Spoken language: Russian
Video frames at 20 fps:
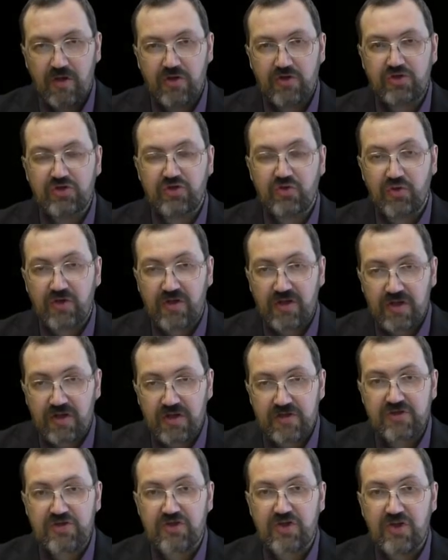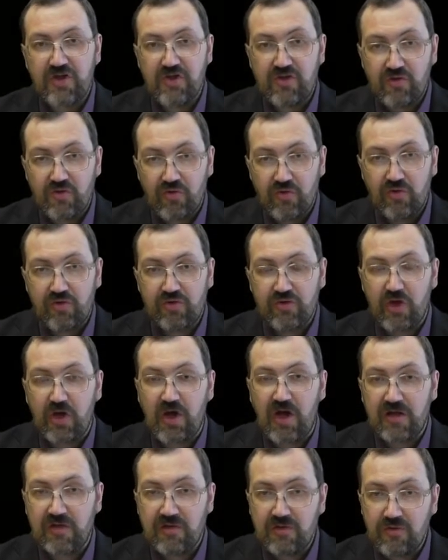что речь идет
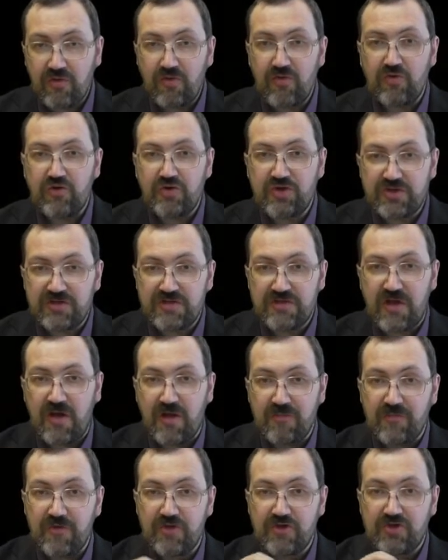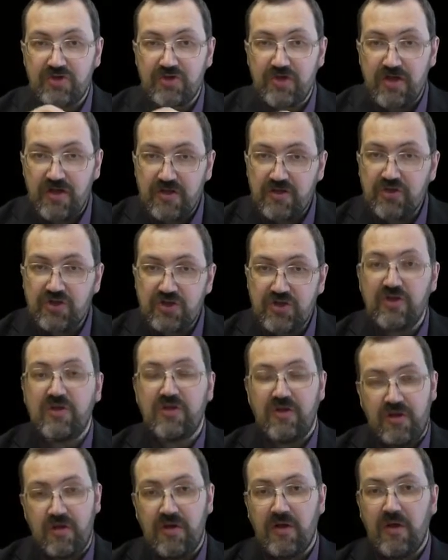о той же самой
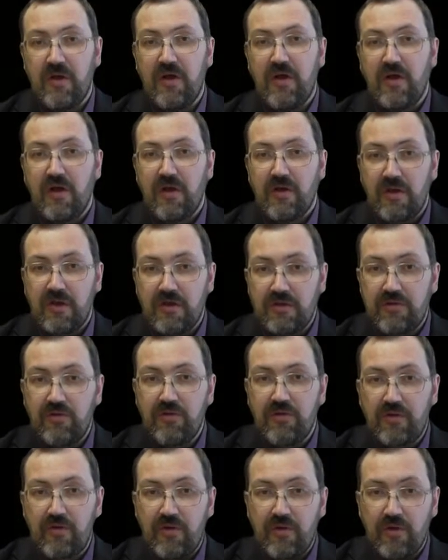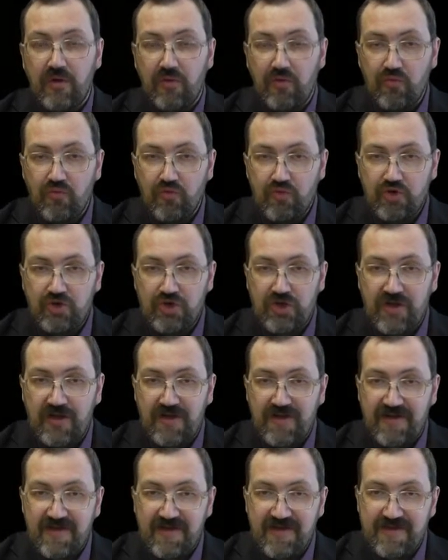женщине, которая
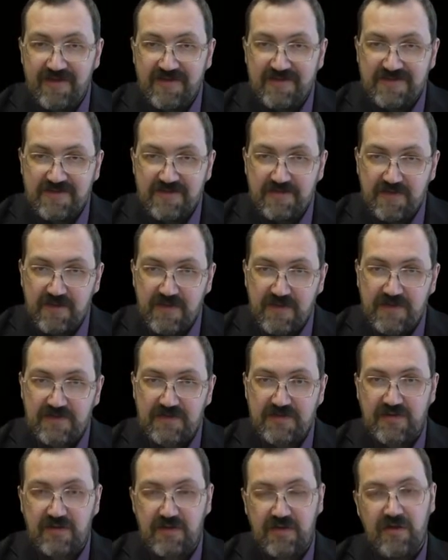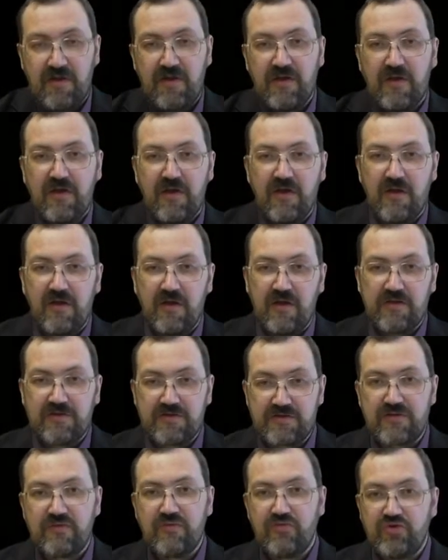уже известна а,
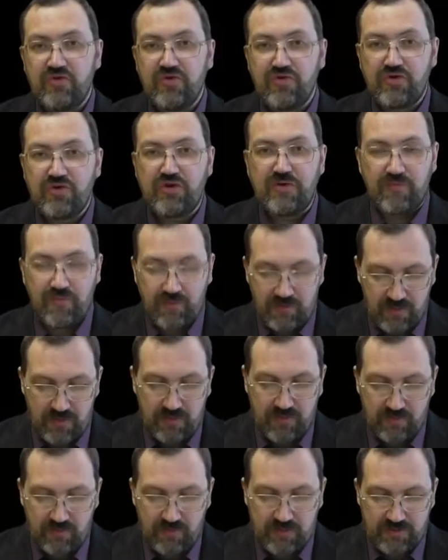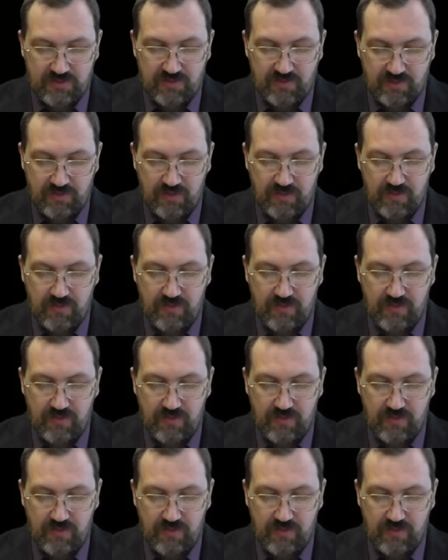слушающему эту историю.